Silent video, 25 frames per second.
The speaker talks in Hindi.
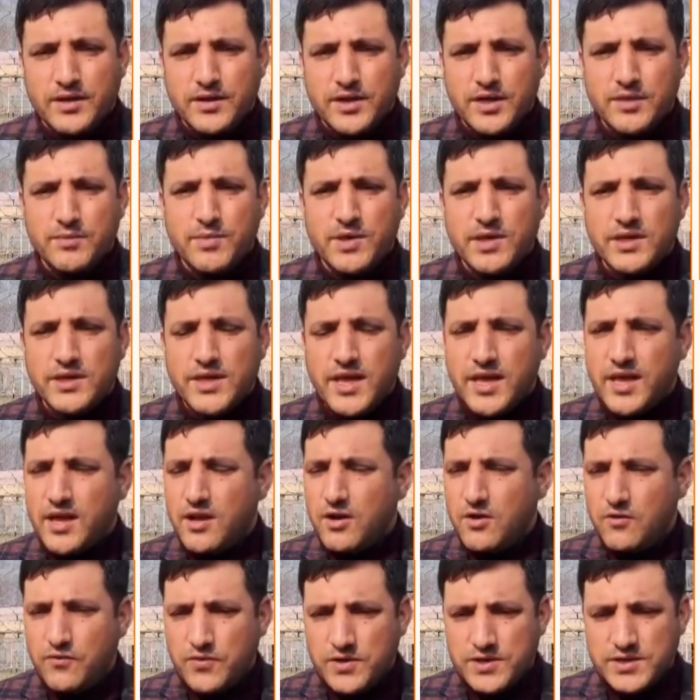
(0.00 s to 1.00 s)
ये भी
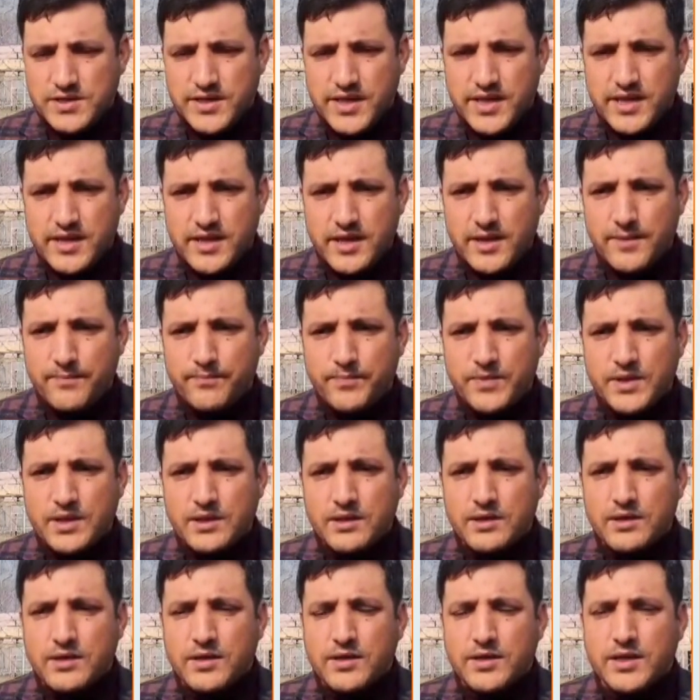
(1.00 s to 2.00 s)
नया ऑफिस नहीं है
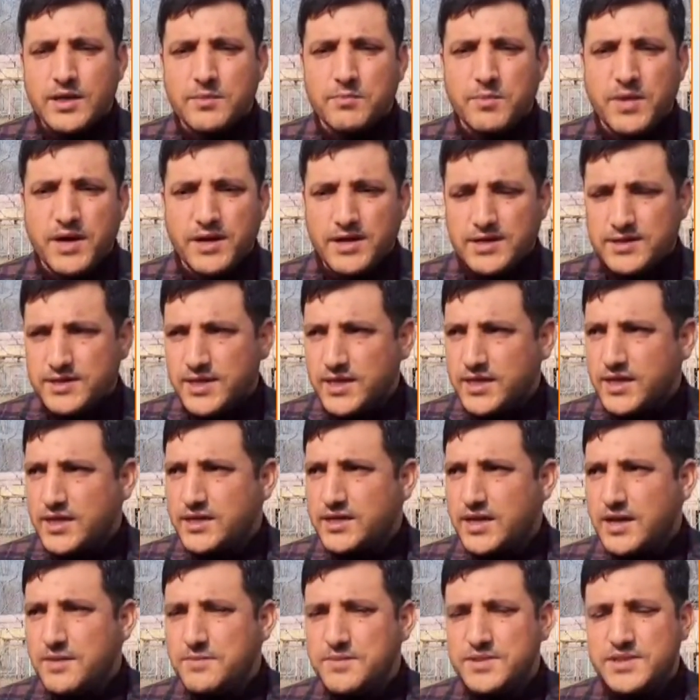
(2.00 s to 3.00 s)
ये महाराजा
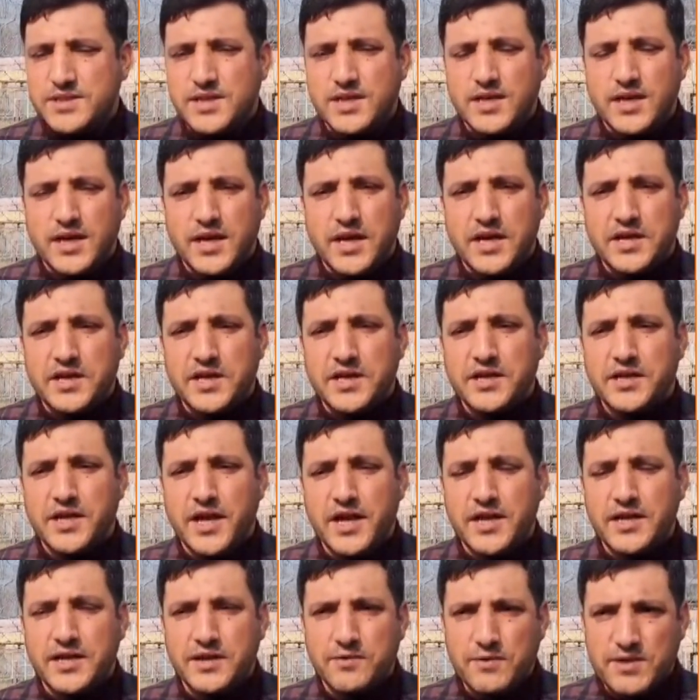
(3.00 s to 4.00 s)
के टाइम से
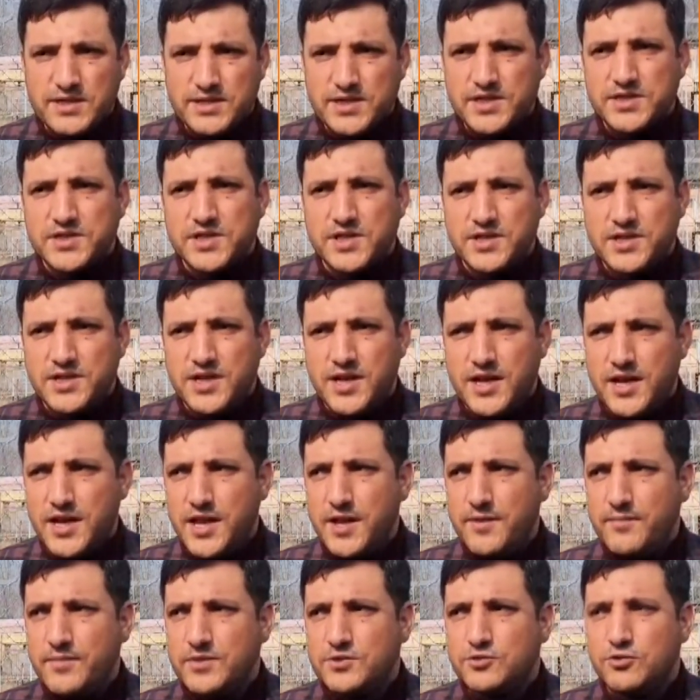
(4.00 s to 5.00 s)
1891 से चल रहा
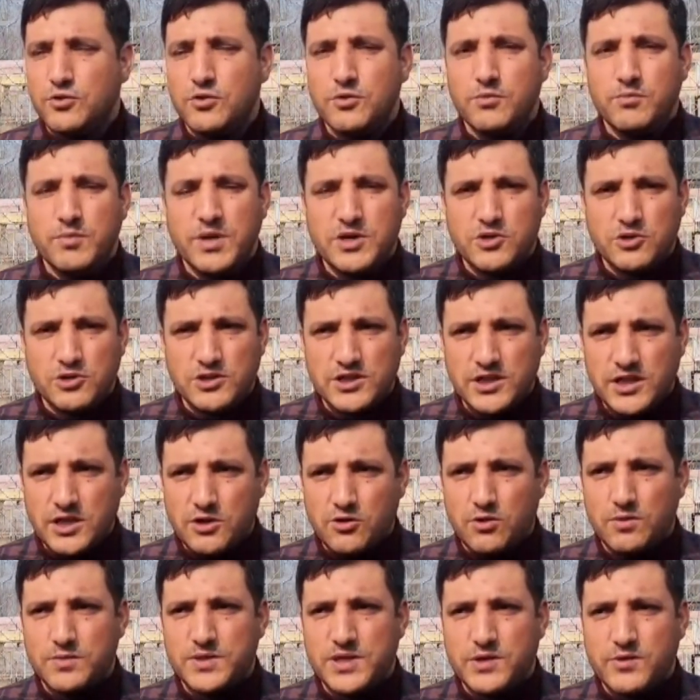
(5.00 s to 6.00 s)
है जो
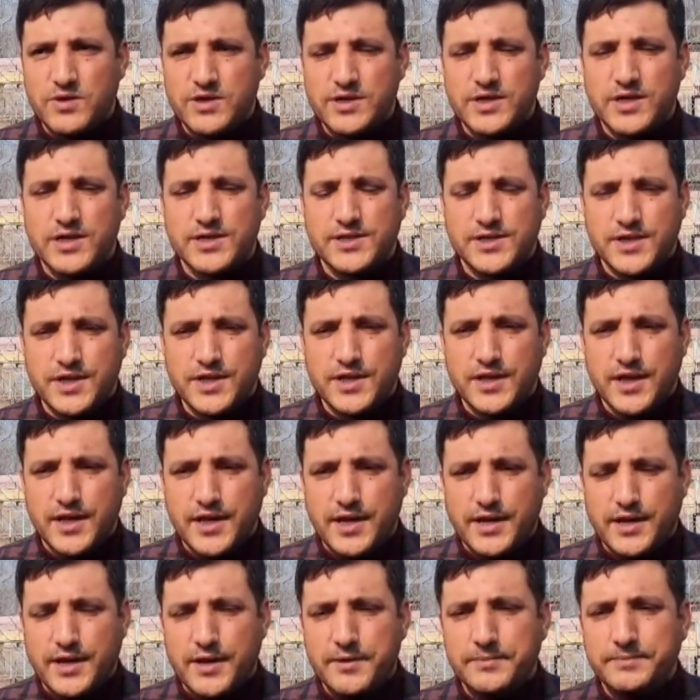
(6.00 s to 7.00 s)
मेट्रोलॉजिकल ऑब्जर्वेटरी है
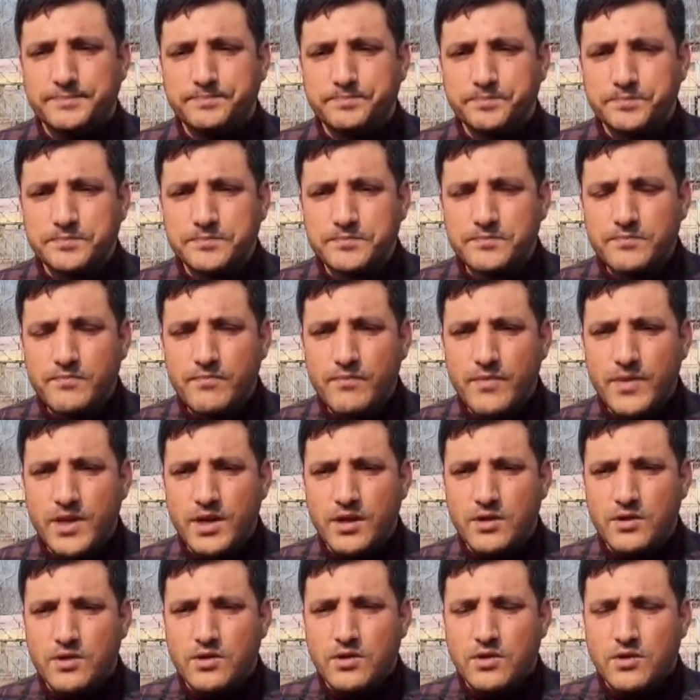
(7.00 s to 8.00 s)
श्रीनगर का
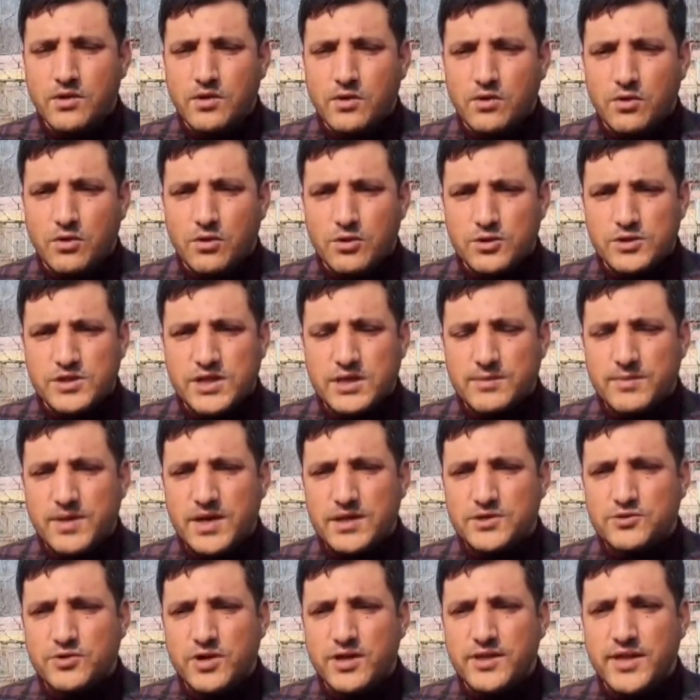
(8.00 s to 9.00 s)
और उसके
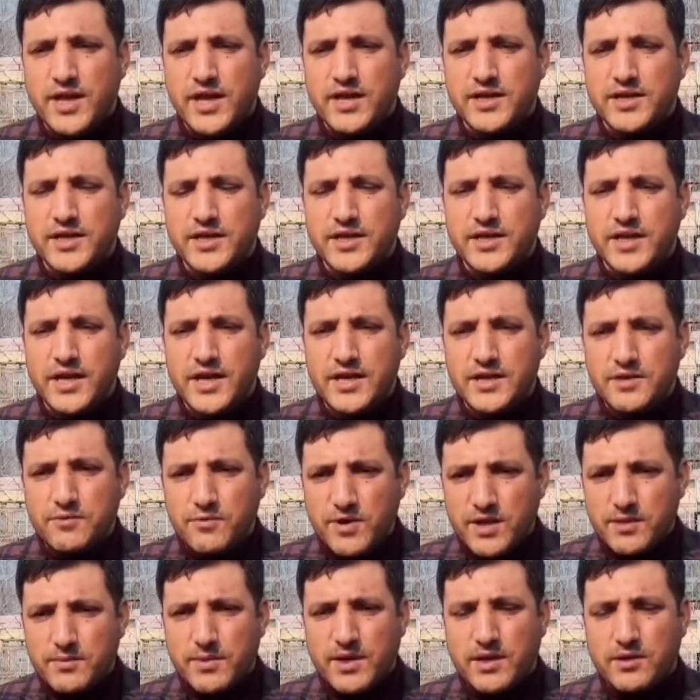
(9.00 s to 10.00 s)
बाद जो है
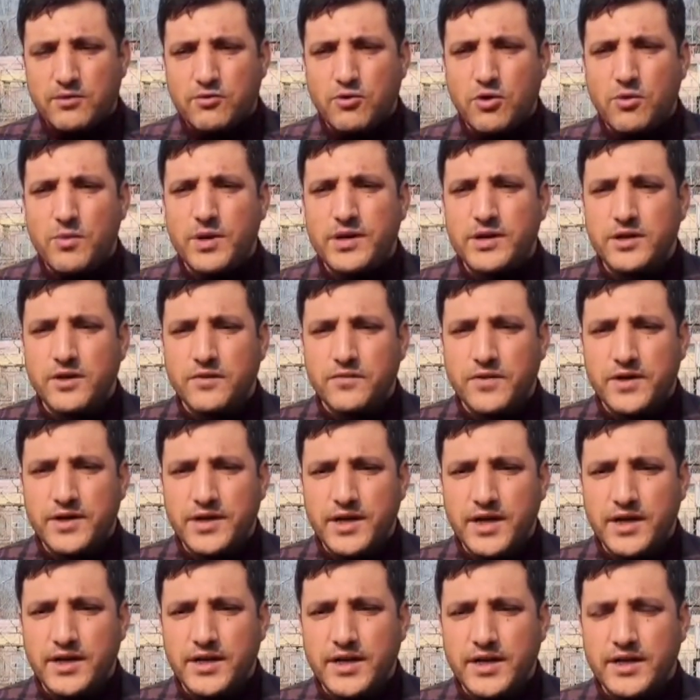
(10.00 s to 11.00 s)
1981 में गवर्नमेंट ऑफ
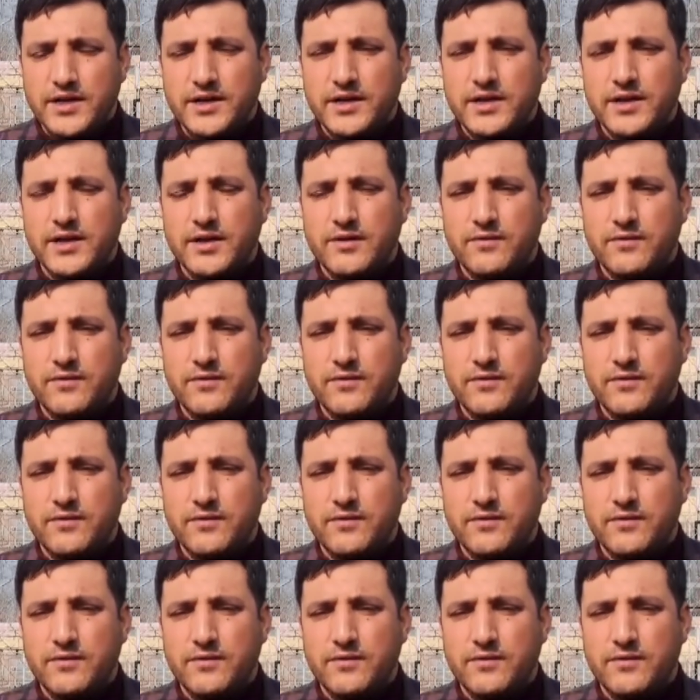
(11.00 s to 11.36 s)
इंडिया ने एक